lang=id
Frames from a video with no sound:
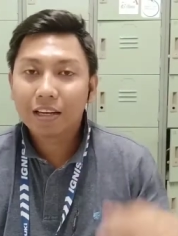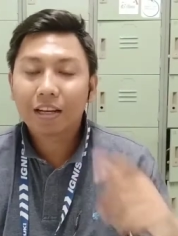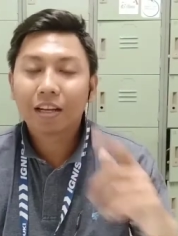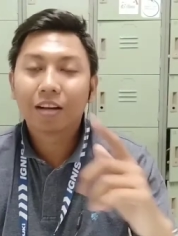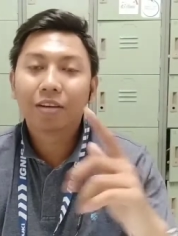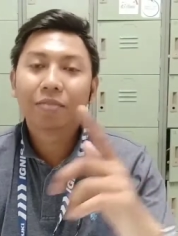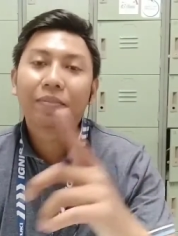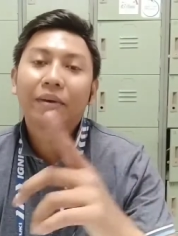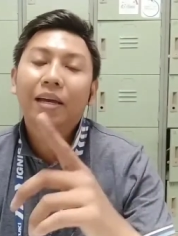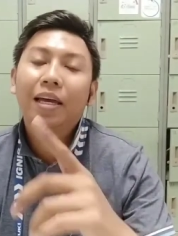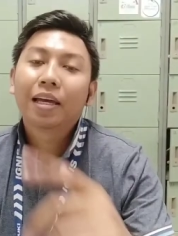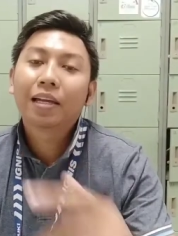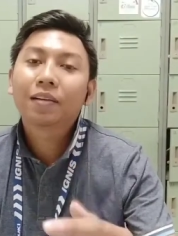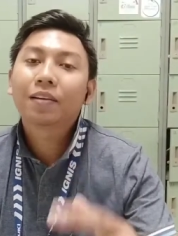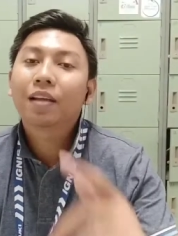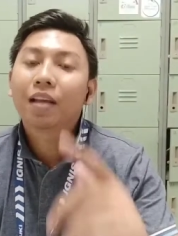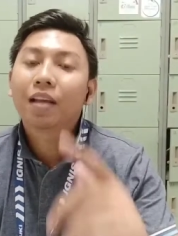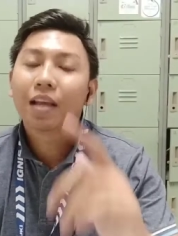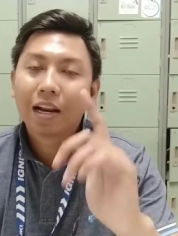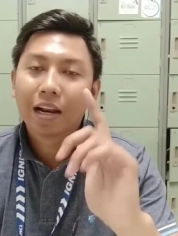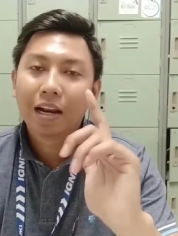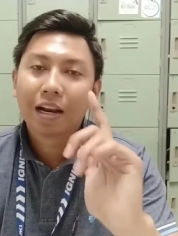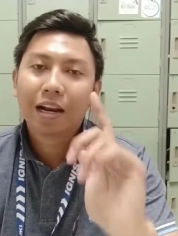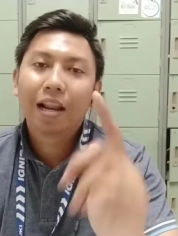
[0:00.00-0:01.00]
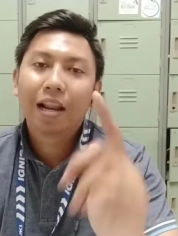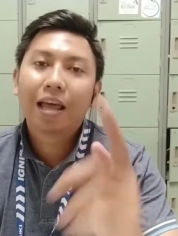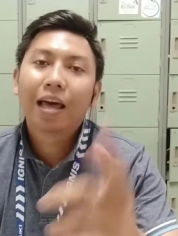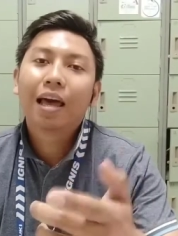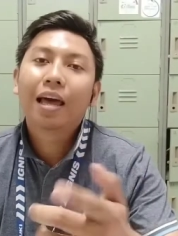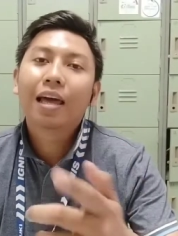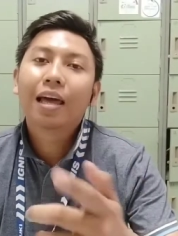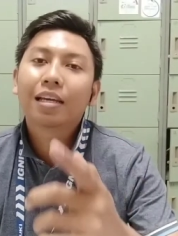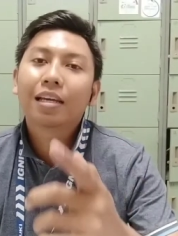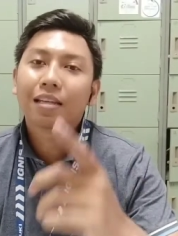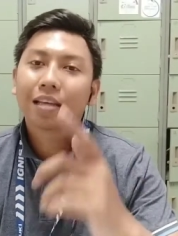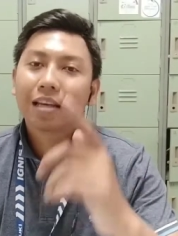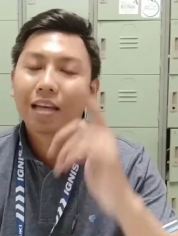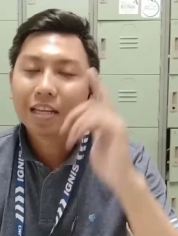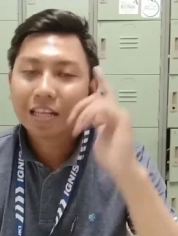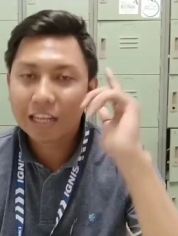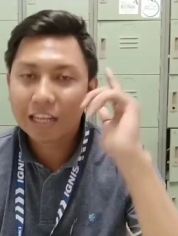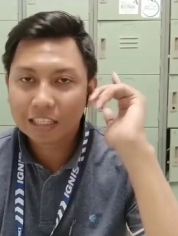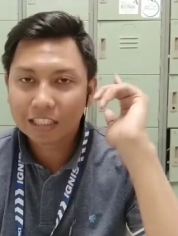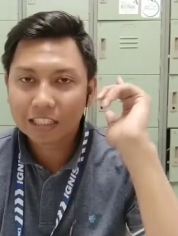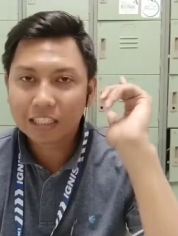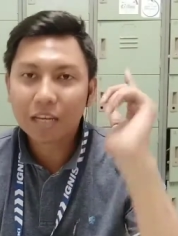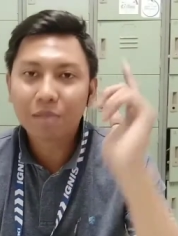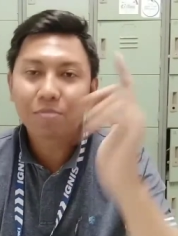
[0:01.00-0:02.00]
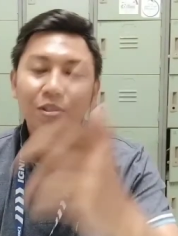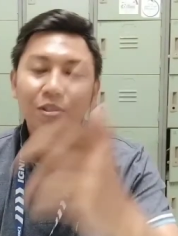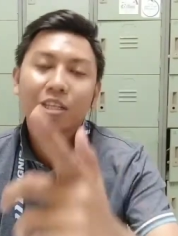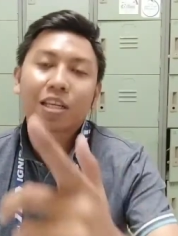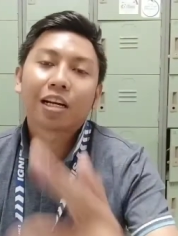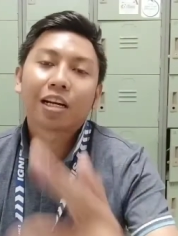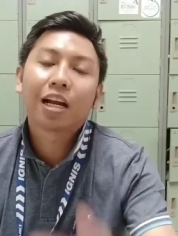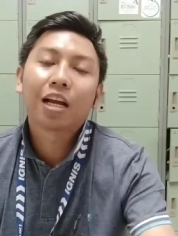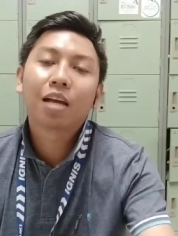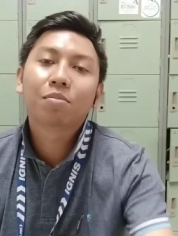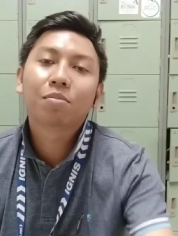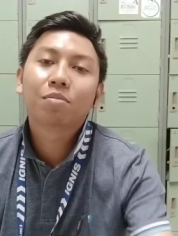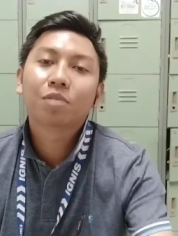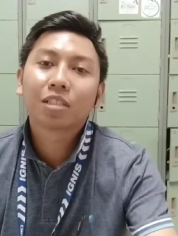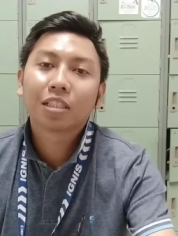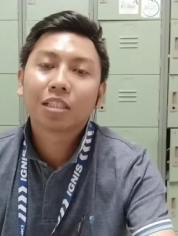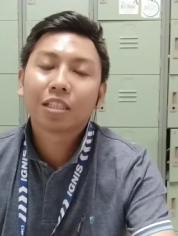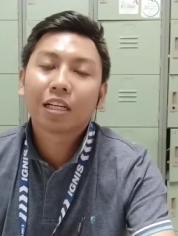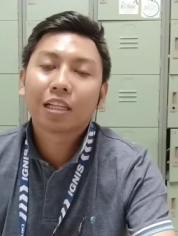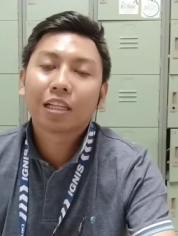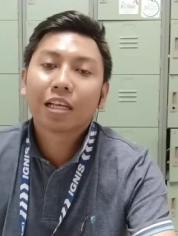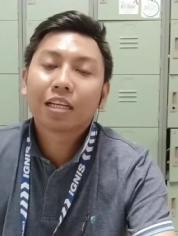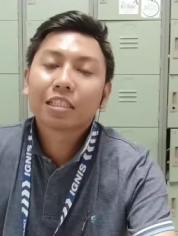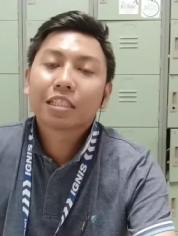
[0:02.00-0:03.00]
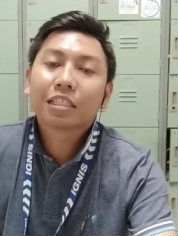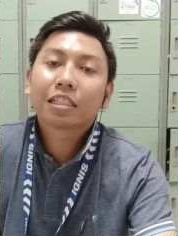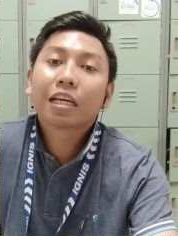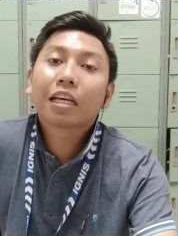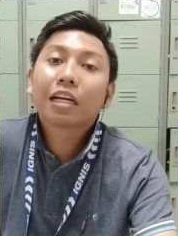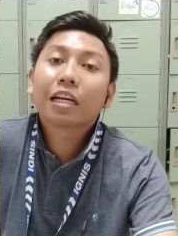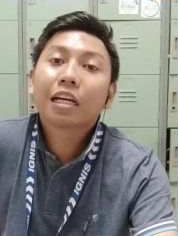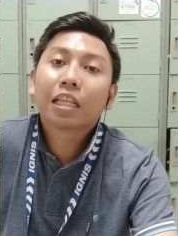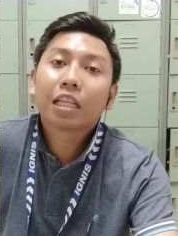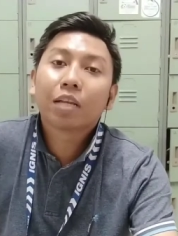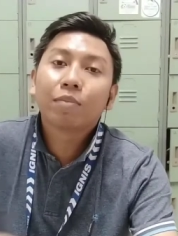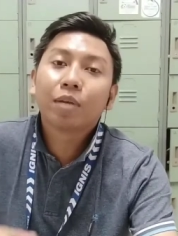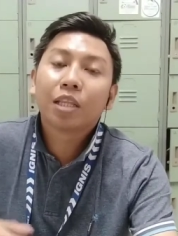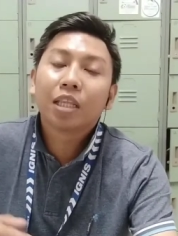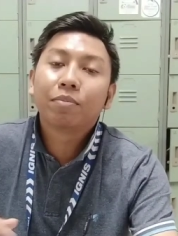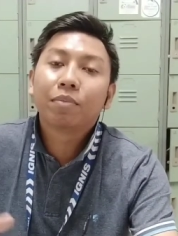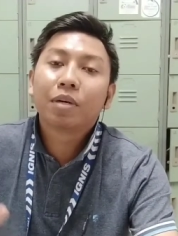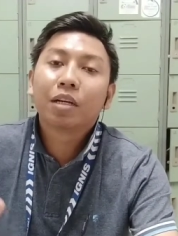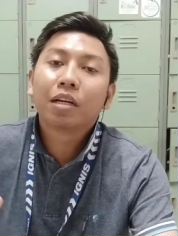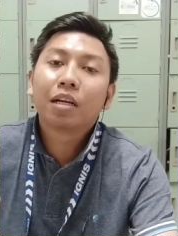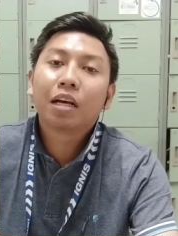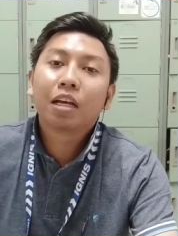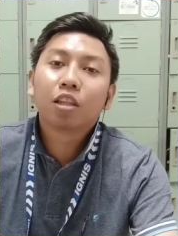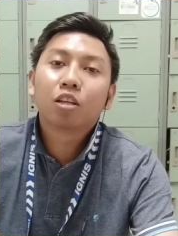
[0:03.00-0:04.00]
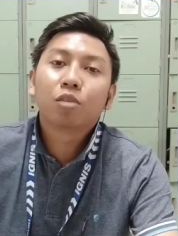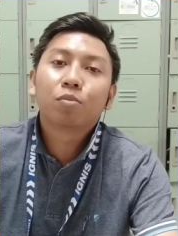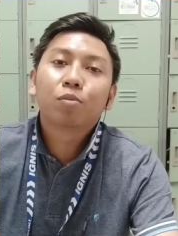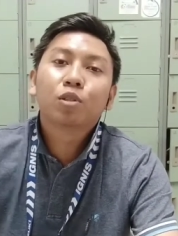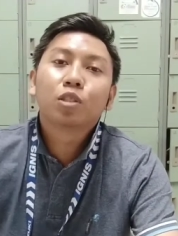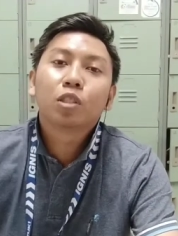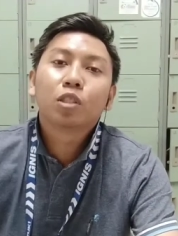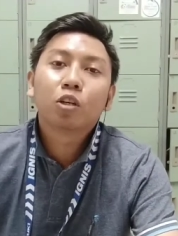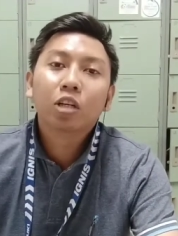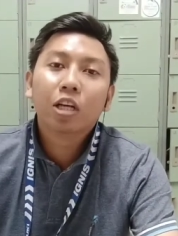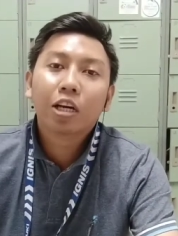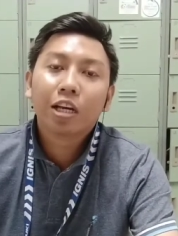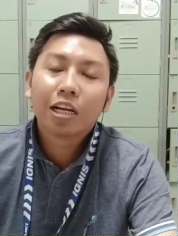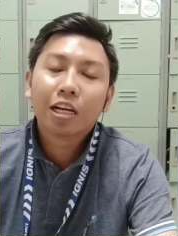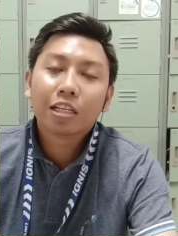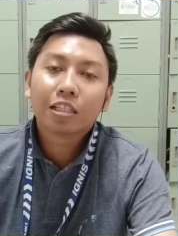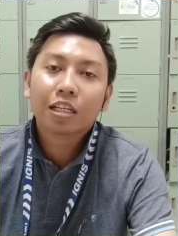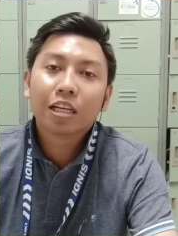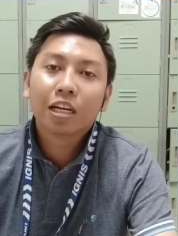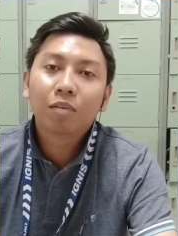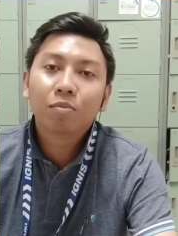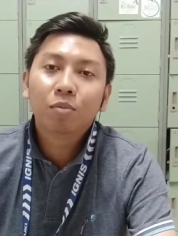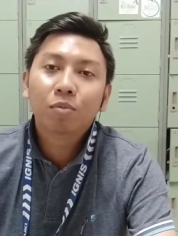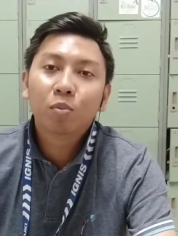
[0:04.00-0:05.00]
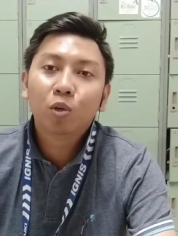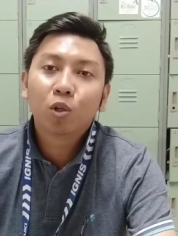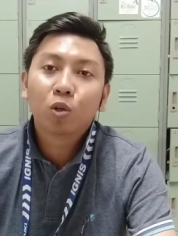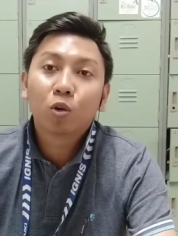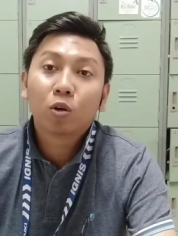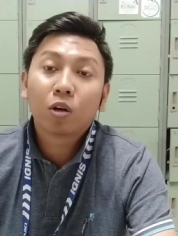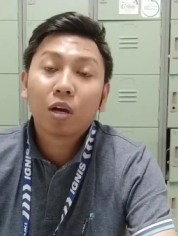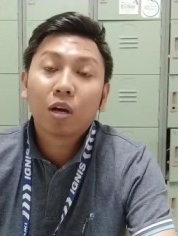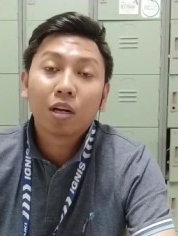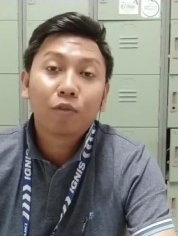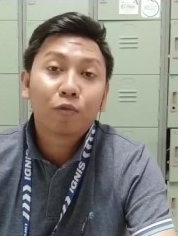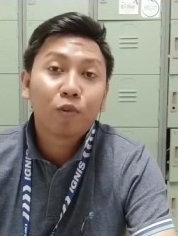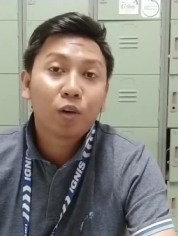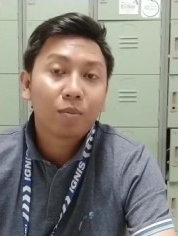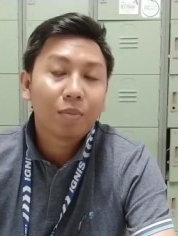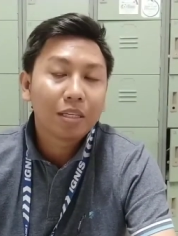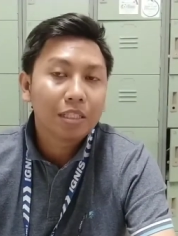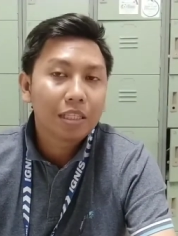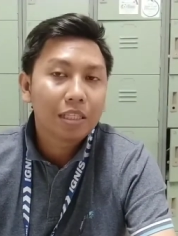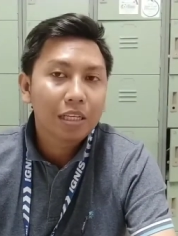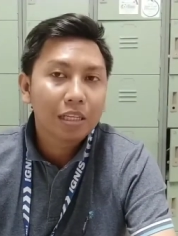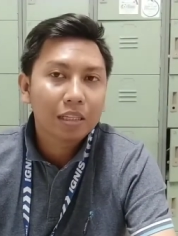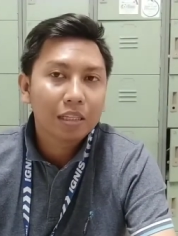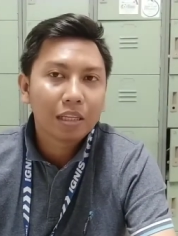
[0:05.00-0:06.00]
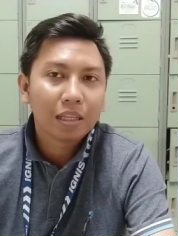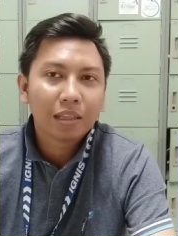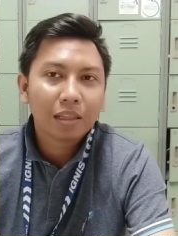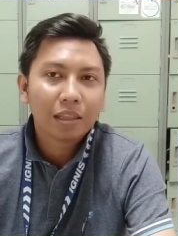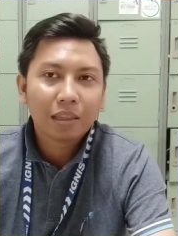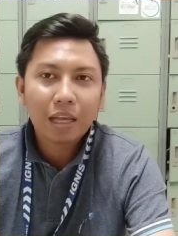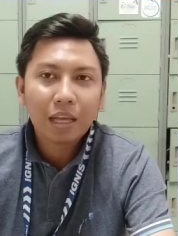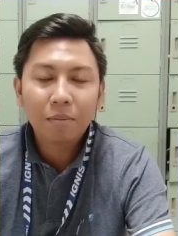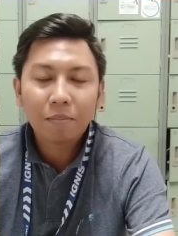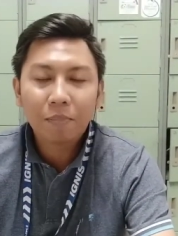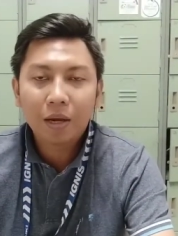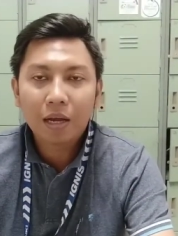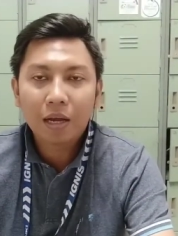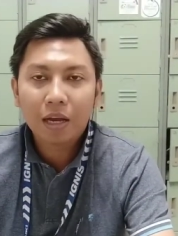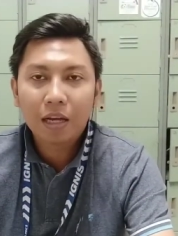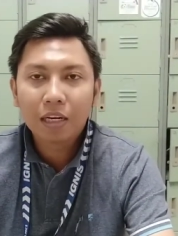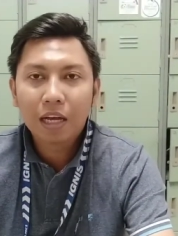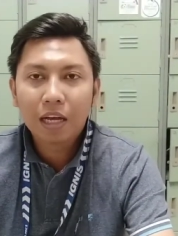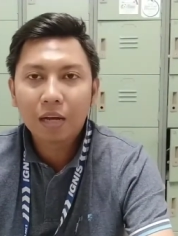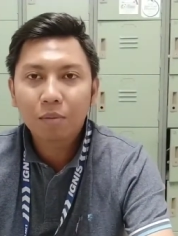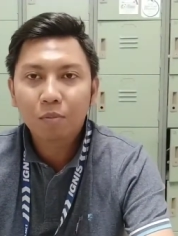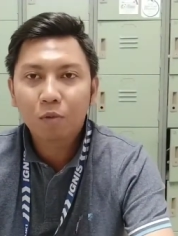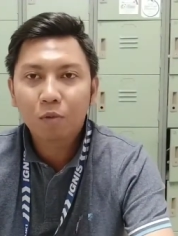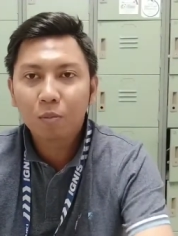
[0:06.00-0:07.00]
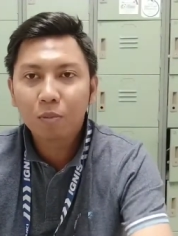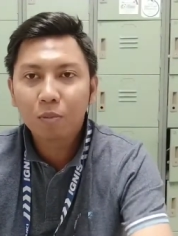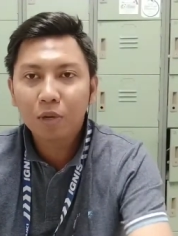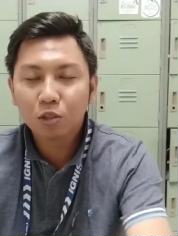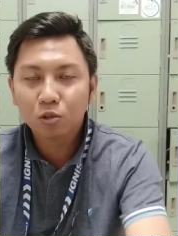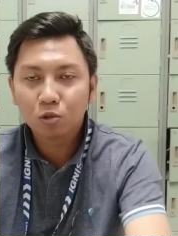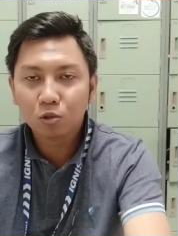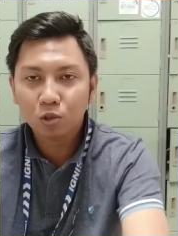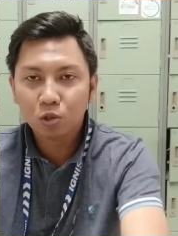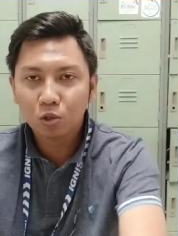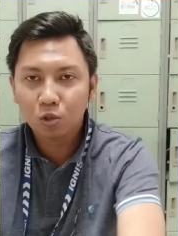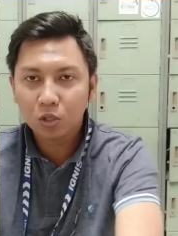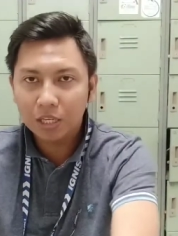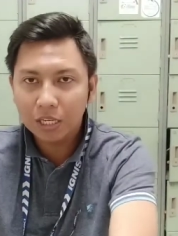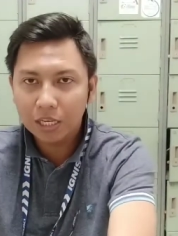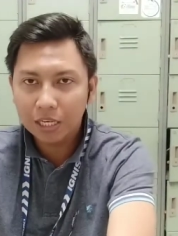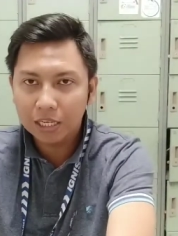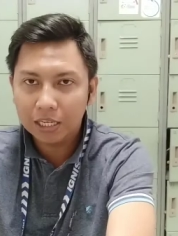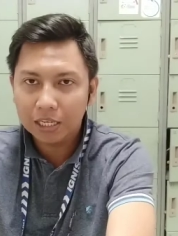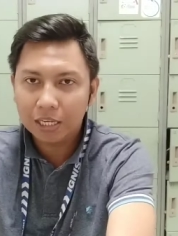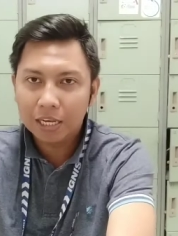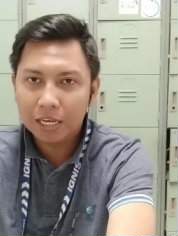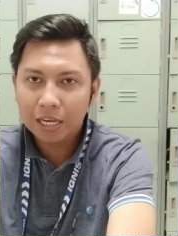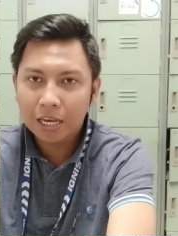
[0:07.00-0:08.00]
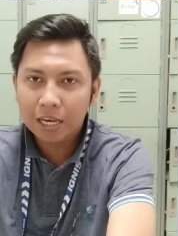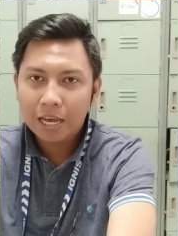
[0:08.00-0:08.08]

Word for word: komen, like, dan subscribe serta share ke teman-teman ataupun saudara yang sedang membutuhkan informasi tentang pengadaan mobil Suzuki.